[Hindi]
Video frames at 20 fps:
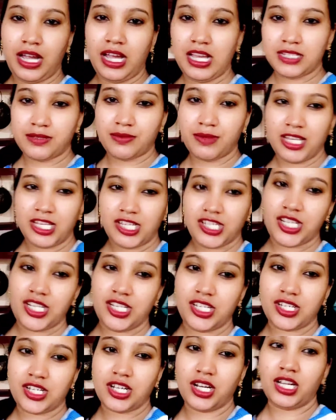गाइस मैंने
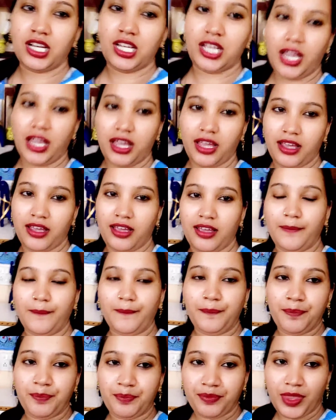चेंज कर लिया है
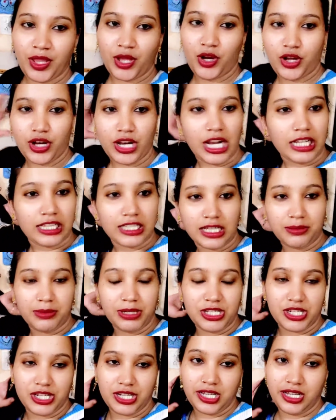और रात के
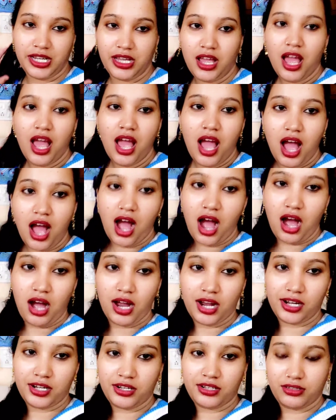बज गए हैं
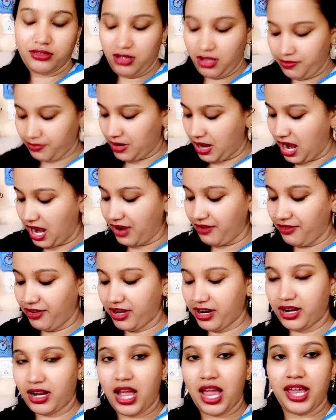आठ खाना
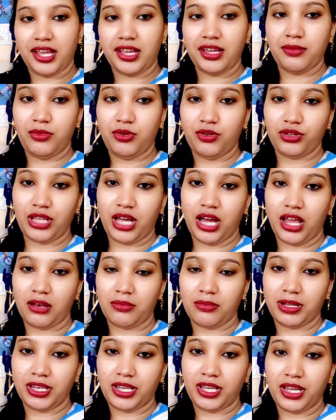वगैरह खाएंगे हम लोग दाल
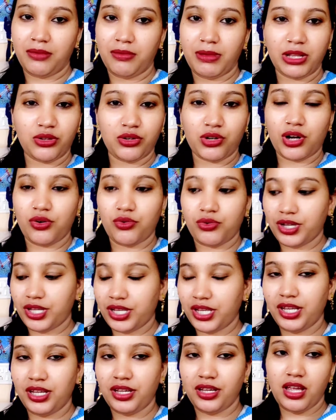बनी है मैं तो खाऊंगी
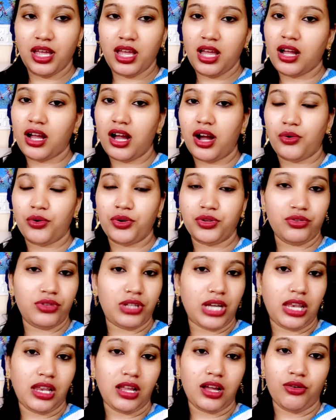नहीं खाऊंगी तो
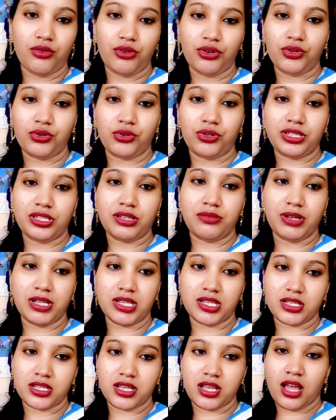दाल खाऊंगी थोड़ी सी
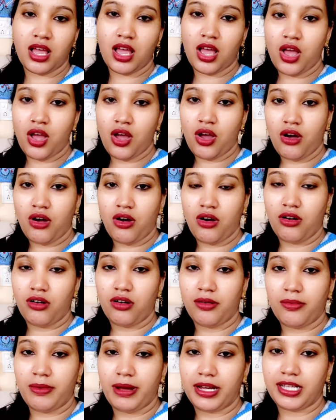बस
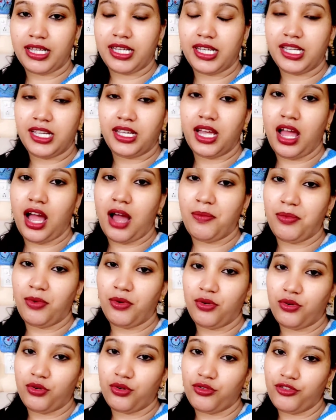और बाकी आप
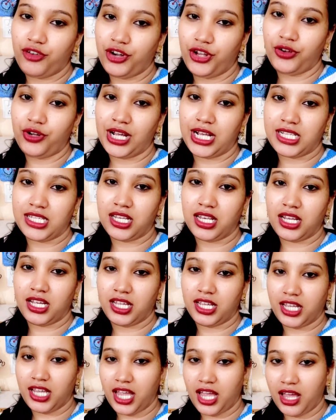लोगों को वीडियो कैसी
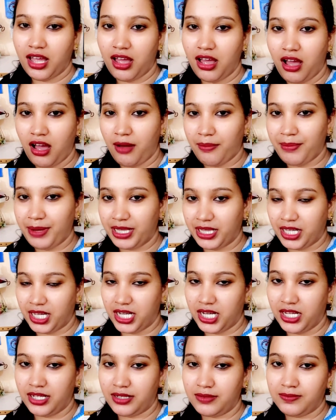लगी है आप
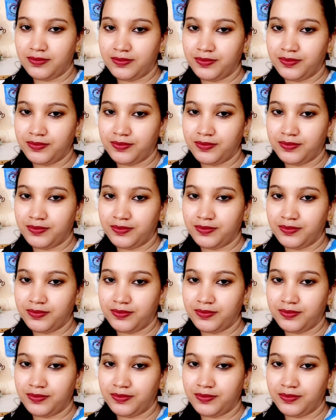बताना